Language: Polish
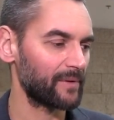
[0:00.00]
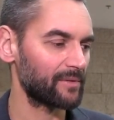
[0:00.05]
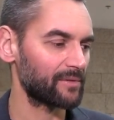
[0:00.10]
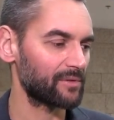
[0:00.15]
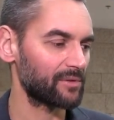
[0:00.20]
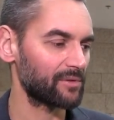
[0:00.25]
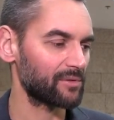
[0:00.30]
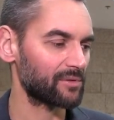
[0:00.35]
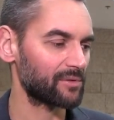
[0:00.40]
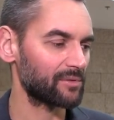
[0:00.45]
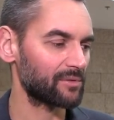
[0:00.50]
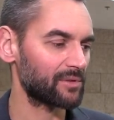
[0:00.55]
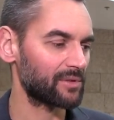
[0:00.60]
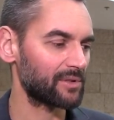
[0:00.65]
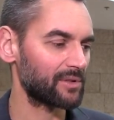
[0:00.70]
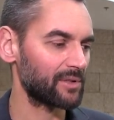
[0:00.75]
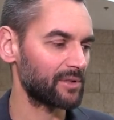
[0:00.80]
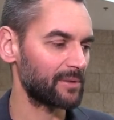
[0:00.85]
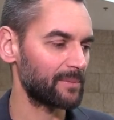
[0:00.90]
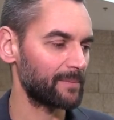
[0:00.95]
W związku
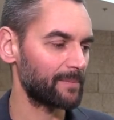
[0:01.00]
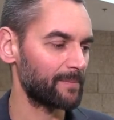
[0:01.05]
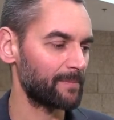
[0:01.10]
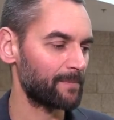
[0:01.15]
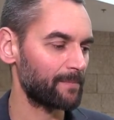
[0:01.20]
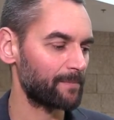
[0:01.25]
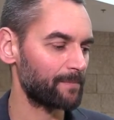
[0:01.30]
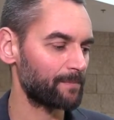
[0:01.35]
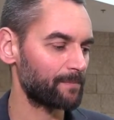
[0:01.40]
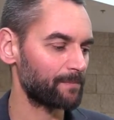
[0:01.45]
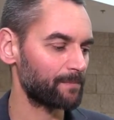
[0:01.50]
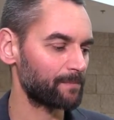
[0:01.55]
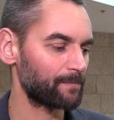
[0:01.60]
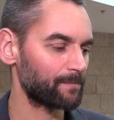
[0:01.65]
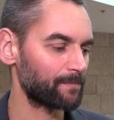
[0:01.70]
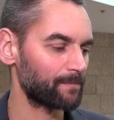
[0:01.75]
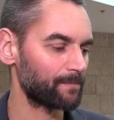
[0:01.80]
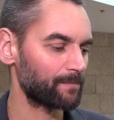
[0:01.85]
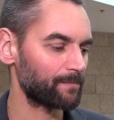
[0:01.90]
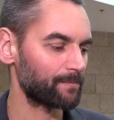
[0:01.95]
z tym
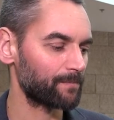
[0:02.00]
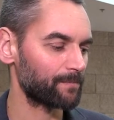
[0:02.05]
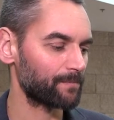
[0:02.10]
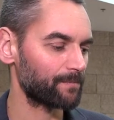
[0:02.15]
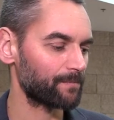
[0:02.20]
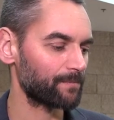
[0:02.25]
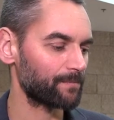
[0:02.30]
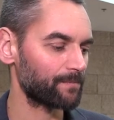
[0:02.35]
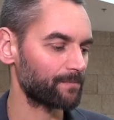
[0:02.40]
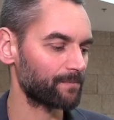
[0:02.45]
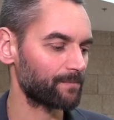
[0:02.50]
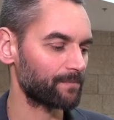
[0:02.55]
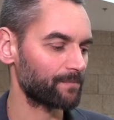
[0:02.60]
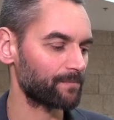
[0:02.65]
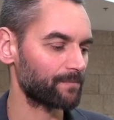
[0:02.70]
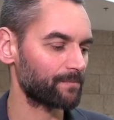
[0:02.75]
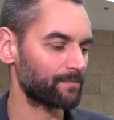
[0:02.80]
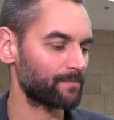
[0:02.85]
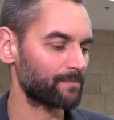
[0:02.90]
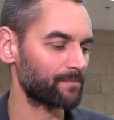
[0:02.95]
mm,
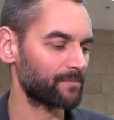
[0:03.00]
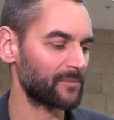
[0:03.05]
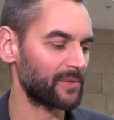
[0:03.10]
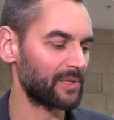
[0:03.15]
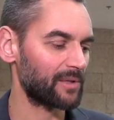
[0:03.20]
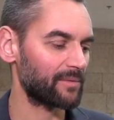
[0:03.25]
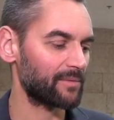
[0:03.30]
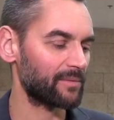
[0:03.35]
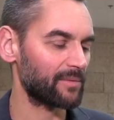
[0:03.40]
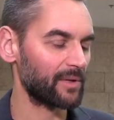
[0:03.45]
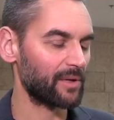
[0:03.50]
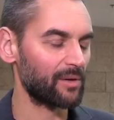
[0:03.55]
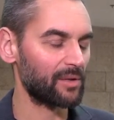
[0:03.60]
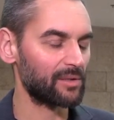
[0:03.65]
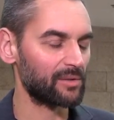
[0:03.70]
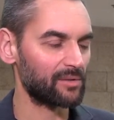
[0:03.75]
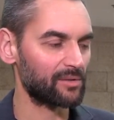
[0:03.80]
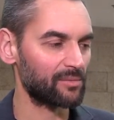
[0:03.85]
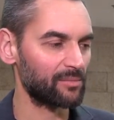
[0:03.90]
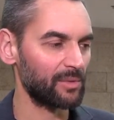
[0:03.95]

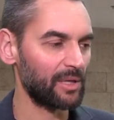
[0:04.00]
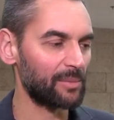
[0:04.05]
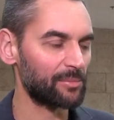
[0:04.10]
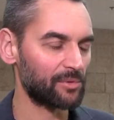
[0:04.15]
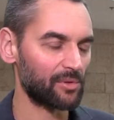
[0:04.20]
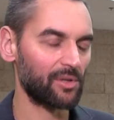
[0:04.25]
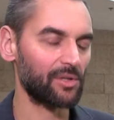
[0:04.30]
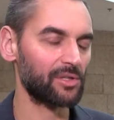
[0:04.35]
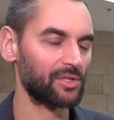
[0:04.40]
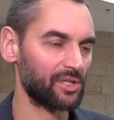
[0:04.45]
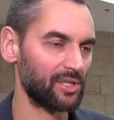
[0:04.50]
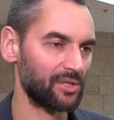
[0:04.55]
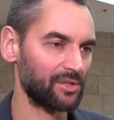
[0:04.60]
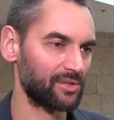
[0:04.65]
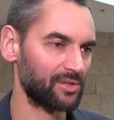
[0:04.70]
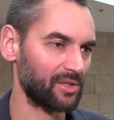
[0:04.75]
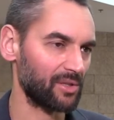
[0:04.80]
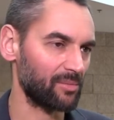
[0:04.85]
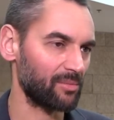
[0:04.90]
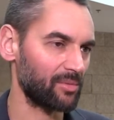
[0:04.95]
akurat miałem trochę
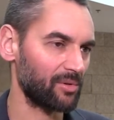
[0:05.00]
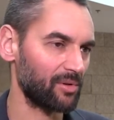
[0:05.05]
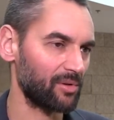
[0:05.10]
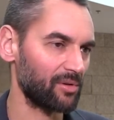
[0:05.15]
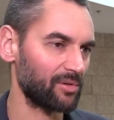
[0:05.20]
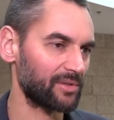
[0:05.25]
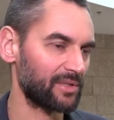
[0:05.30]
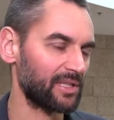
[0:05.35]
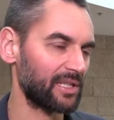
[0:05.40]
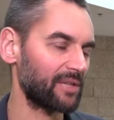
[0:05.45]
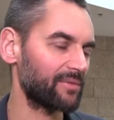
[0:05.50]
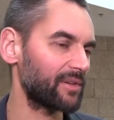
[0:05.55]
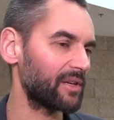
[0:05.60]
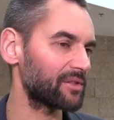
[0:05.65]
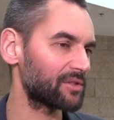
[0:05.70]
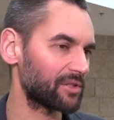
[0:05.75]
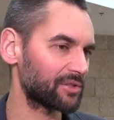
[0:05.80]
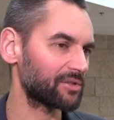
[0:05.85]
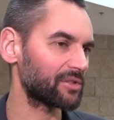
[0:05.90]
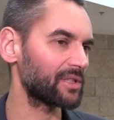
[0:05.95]
szczęścia, bo
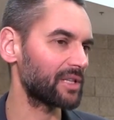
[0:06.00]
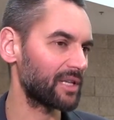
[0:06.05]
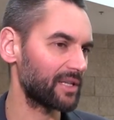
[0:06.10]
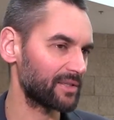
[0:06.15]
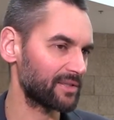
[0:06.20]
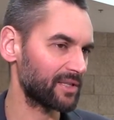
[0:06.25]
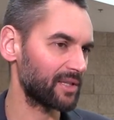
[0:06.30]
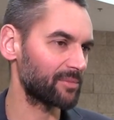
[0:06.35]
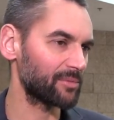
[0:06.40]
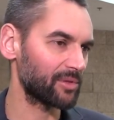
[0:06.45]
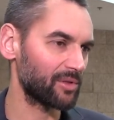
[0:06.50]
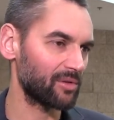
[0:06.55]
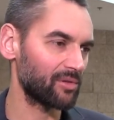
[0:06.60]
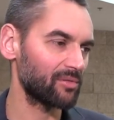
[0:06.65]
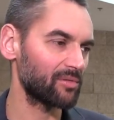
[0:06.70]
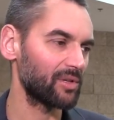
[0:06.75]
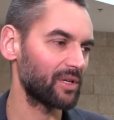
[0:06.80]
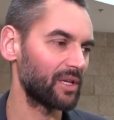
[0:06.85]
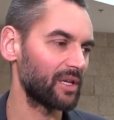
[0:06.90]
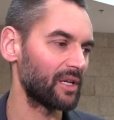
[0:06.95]
zastanawiając się, co dalej ze
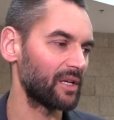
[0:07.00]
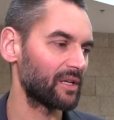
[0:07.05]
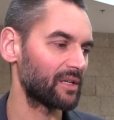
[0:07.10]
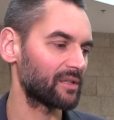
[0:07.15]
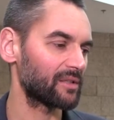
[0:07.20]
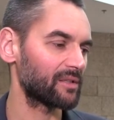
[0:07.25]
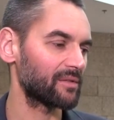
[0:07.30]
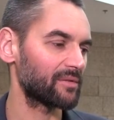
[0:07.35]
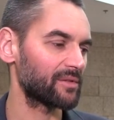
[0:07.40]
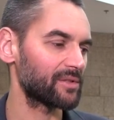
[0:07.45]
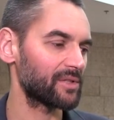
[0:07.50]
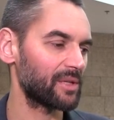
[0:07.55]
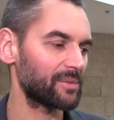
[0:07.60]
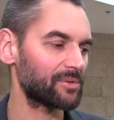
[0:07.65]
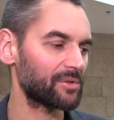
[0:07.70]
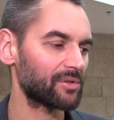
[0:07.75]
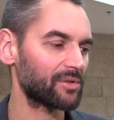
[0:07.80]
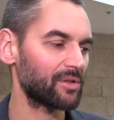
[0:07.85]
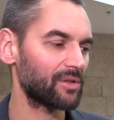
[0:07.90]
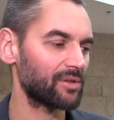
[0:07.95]
mną, dowiedziałem
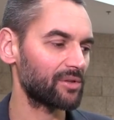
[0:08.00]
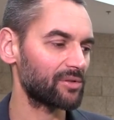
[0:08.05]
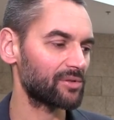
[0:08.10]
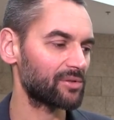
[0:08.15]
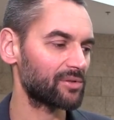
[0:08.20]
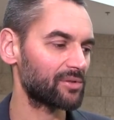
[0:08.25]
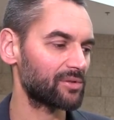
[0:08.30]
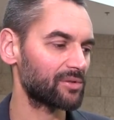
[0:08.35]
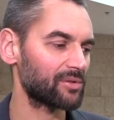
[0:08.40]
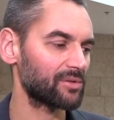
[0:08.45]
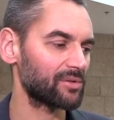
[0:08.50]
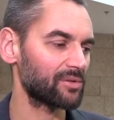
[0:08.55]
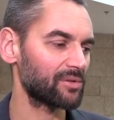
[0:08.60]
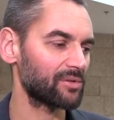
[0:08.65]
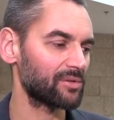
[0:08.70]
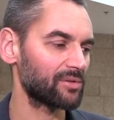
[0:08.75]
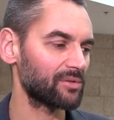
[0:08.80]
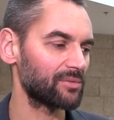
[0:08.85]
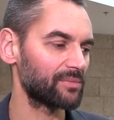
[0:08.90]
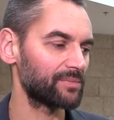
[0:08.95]
się od kogoś,
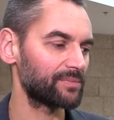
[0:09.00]
y,